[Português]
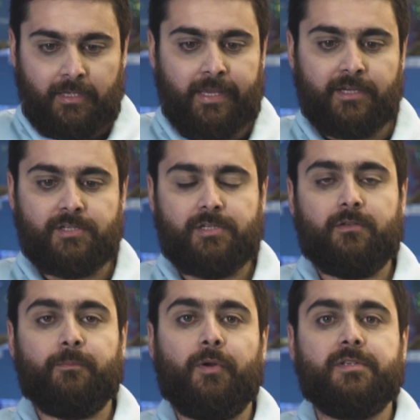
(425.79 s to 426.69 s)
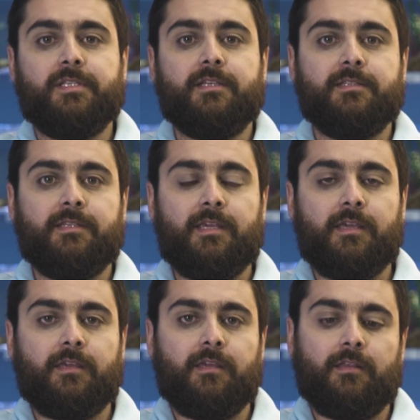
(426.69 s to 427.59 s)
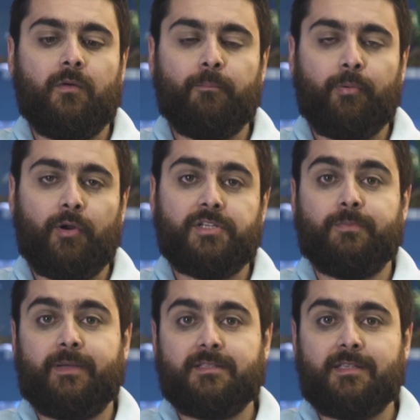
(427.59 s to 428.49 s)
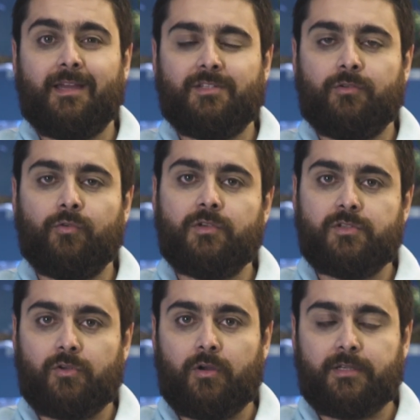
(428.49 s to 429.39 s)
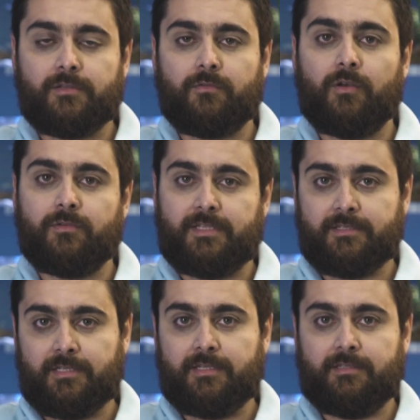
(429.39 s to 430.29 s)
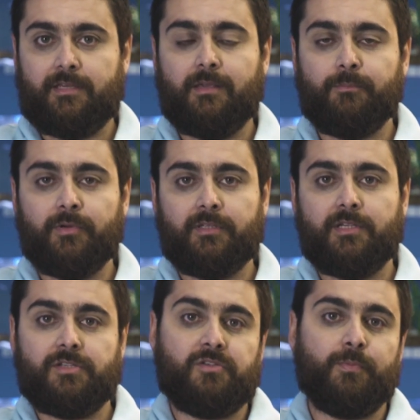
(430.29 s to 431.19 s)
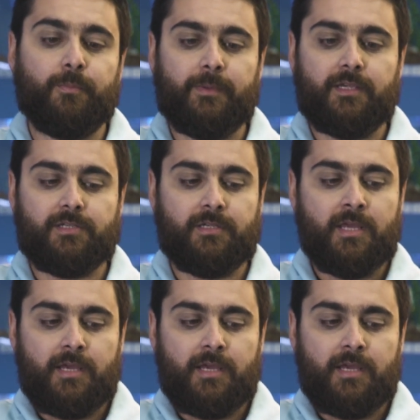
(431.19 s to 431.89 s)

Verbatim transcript: E a gente não pode esquecer que não pode passar de 12 horas com a luz acesa. É importante isso para o peixe.